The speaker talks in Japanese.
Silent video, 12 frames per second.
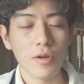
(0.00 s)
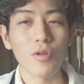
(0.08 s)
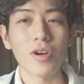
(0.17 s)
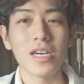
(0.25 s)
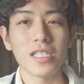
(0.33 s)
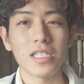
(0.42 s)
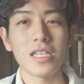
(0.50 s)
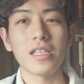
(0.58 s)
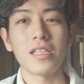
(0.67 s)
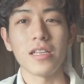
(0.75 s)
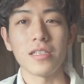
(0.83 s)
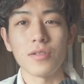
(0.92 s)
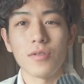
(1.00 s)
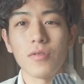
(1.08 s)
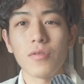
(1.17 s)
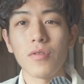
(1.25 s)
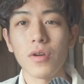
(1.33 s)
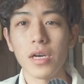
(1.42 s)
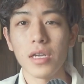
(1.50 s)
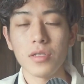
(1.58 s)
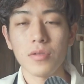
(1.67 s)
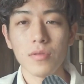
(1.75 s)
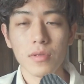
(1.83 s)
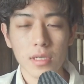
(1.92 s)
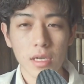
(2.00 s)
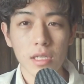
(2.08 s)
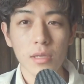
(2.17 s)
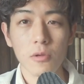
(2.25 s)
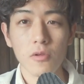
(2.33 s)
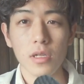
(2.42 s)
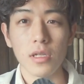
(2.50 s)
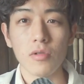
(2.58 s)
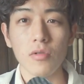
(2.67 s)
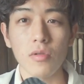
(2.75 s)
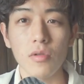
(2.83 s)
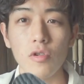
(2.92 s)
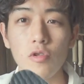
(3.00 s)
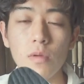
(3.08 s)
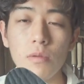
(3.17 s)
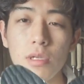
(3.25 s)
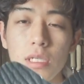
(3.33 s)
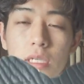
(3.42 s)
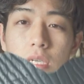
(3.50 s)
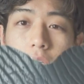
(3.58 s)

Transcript: 保管してあったやつを今回ちょっと使ってみようかなと思います。